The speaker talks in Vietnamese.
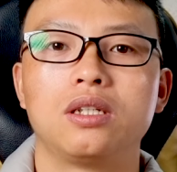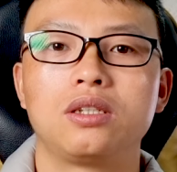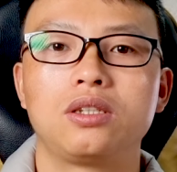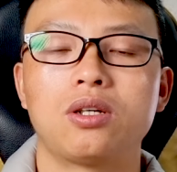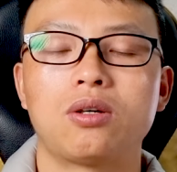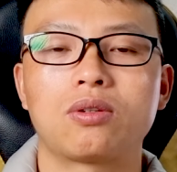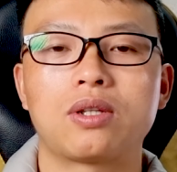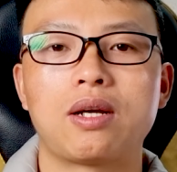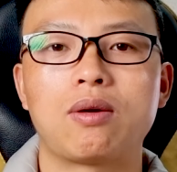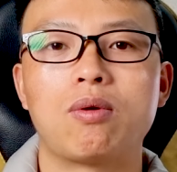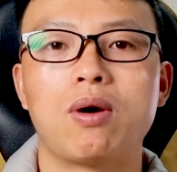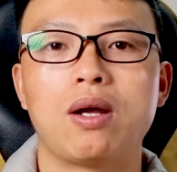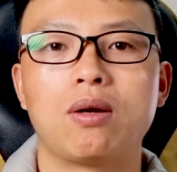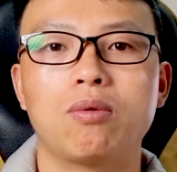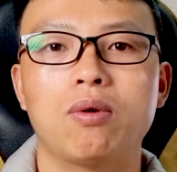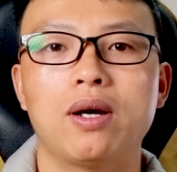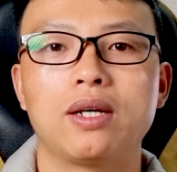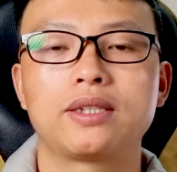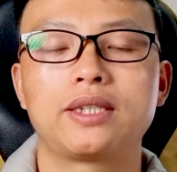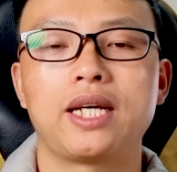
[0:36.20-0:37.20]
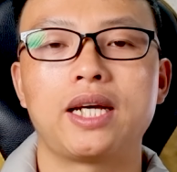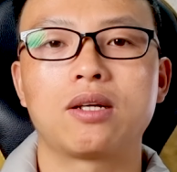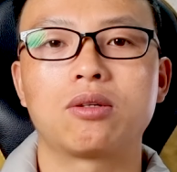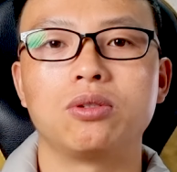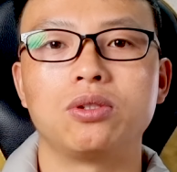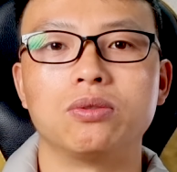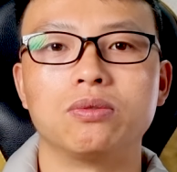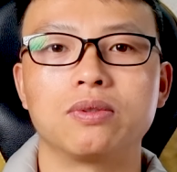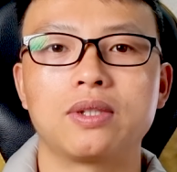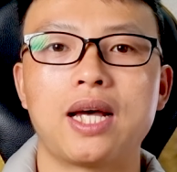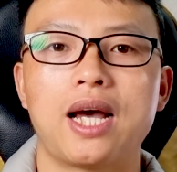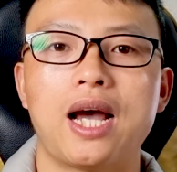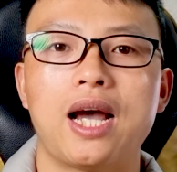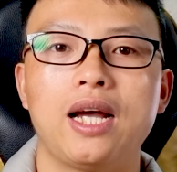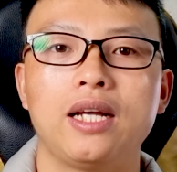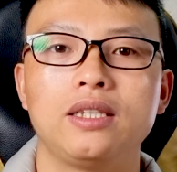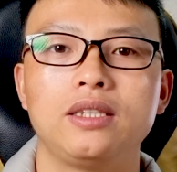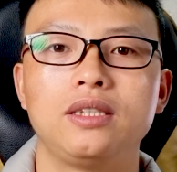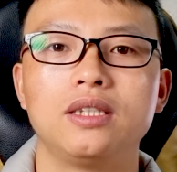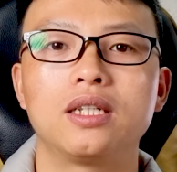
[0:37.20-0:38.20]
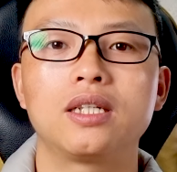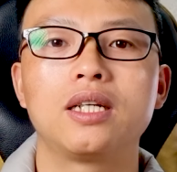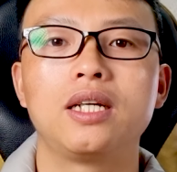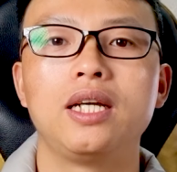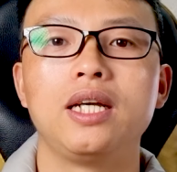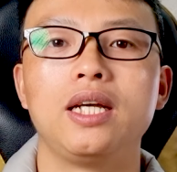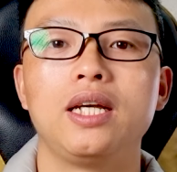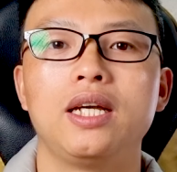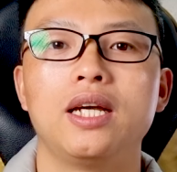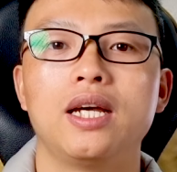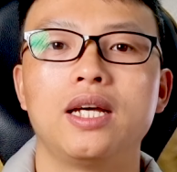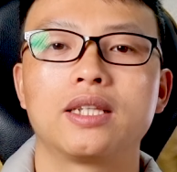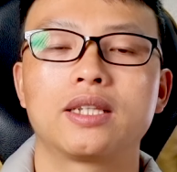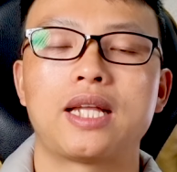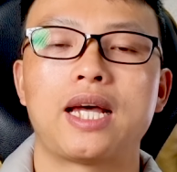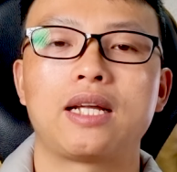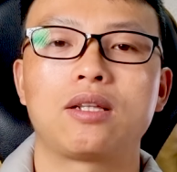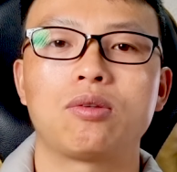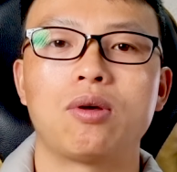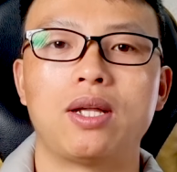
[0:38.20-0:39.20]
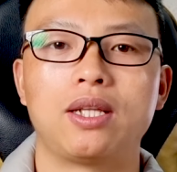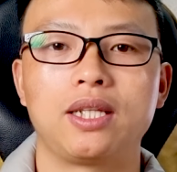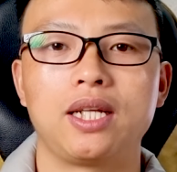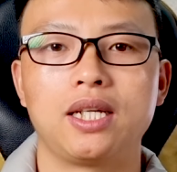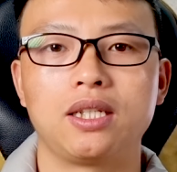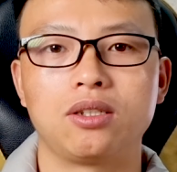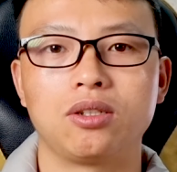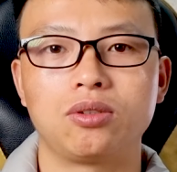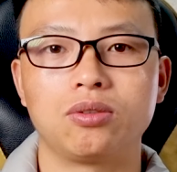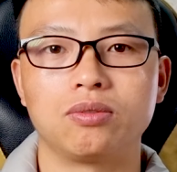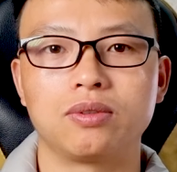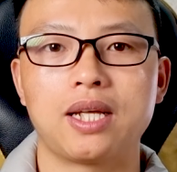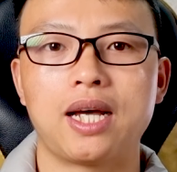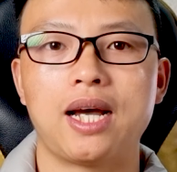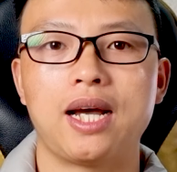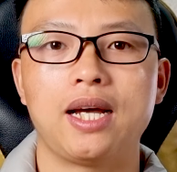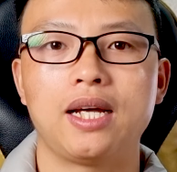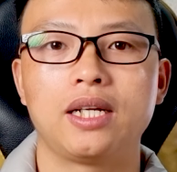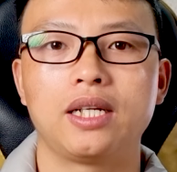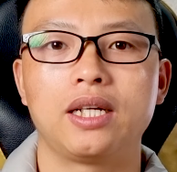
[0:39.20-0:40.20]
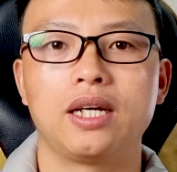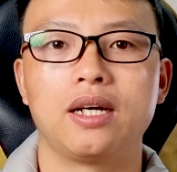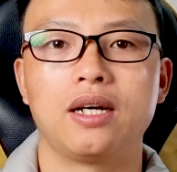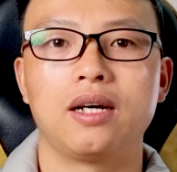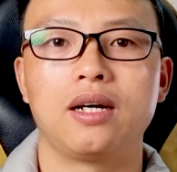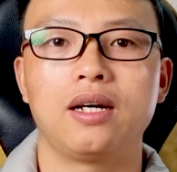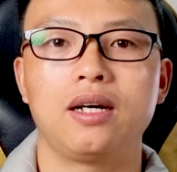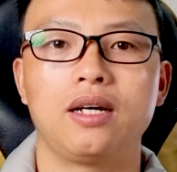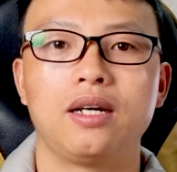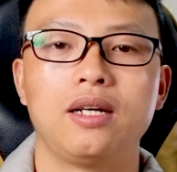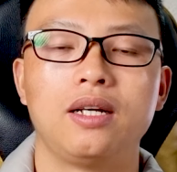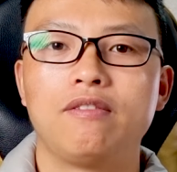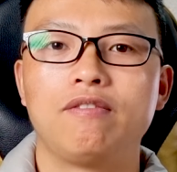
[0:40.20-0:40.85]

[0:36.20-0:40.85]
trong tài khoản của AdSense của chúng ta trước khi thanh toán tiền cho chúng ta. Đó.